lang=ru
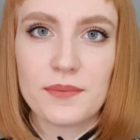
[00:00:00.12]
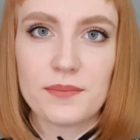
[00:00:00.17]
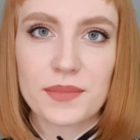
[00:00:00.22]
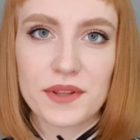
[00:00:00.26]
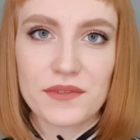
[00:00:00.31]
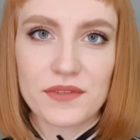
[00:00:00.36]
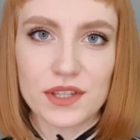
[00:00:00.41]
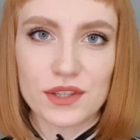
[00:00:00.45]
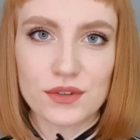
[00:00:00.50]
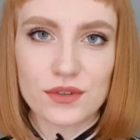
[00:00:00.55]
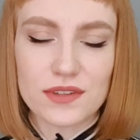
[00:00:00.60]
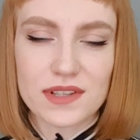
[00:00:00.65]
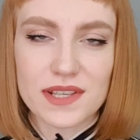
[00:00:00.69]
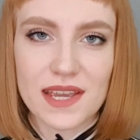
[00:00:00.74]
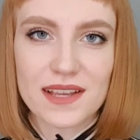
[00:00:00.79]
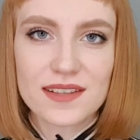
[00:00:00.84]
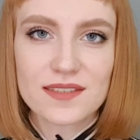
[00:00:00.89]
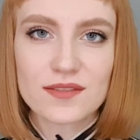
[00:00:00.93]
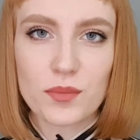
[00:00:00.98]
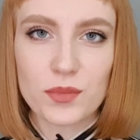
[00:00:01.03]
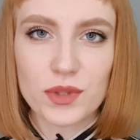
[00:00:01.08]
Привет,
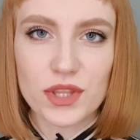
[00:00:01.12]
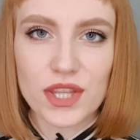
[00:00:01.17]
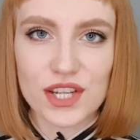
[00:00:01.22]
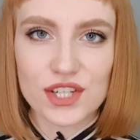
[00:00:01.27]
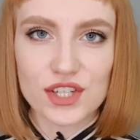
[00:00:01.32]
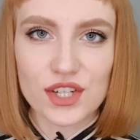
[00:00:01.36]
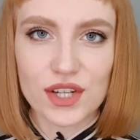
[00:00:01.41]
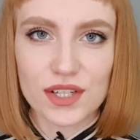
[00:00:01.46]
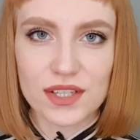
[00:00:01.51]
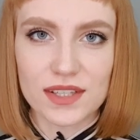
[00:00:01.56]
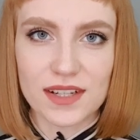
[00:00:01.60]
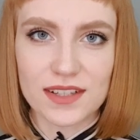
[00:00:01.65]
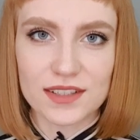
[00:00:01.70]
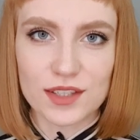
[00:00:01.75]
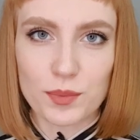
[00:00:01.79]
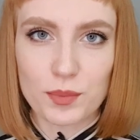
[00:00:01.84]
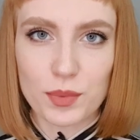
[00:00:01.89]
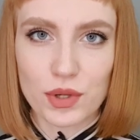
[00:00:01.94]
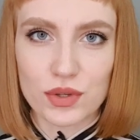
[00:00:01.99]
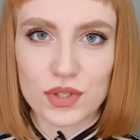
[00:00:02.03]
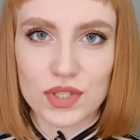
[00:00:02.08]
друзья! С вами Даша и канал
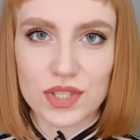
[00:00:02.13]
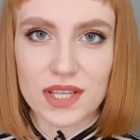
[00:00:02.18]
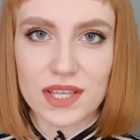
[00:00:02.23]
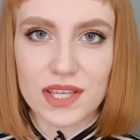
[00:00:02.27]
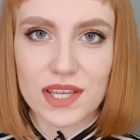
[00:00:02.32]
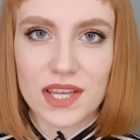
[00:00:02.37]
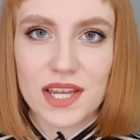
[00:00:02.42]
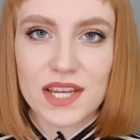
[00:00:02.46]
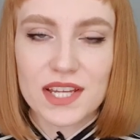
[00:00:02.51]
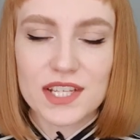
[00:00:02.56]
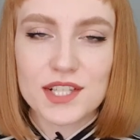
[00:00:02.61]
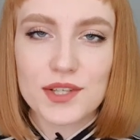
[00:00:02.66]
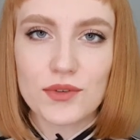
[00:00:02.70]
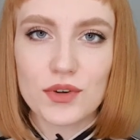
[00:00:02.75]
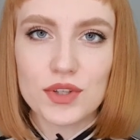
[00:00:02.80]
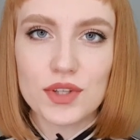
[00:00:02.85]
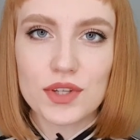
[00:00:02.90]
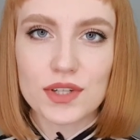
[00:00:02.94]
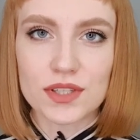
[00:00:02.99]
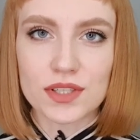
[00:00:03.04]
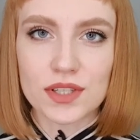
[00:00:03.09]
«Это просто».
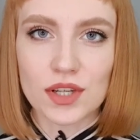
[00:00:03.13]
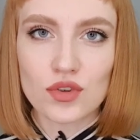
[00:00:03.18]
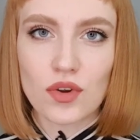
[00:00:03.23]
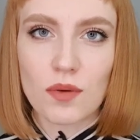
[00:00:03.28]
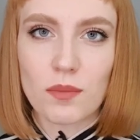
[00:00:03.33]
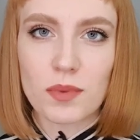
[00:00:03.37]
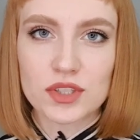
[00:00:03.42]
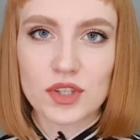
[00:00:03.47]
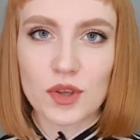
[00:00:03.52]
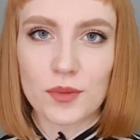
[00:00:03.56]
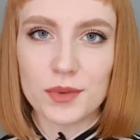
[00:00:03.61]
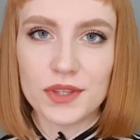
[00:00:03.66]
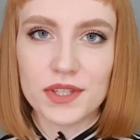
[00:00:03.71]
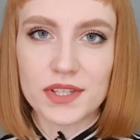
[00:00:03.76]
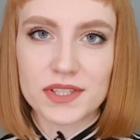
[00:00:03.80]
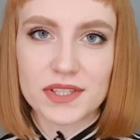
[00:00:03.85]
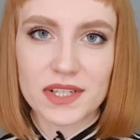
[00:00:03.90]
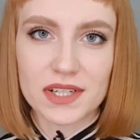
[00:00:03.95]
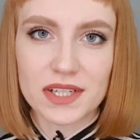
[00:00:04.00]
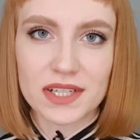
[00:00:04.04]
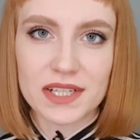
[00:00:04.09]
Сегодня я расскажу об
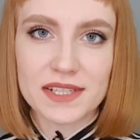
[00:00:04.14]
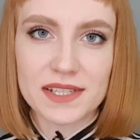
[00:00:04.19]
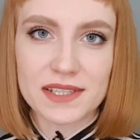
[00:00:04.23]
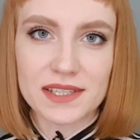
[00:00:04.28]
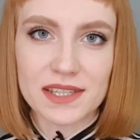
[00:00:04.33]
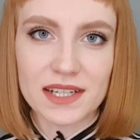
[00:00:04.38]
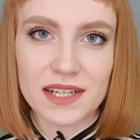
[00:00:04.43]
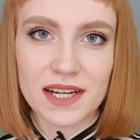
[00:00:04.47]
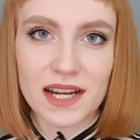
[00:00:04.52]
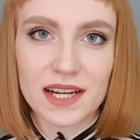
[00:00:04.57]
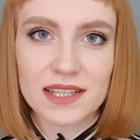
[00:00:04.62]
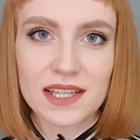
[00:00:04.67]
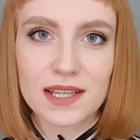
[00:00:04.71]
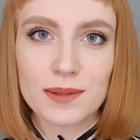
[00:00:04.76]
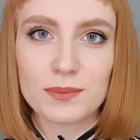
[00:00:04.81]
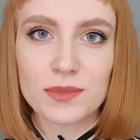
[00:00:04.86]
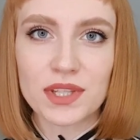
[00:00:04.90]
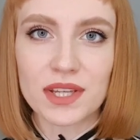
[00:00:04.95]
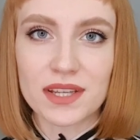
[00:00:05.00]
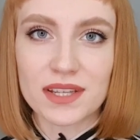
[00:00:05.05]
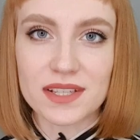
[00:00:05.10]
особенностях кредитной карты
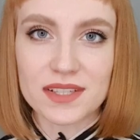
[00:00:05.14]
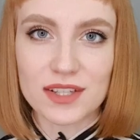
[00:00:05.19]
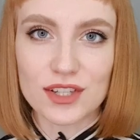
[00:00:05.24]
МТС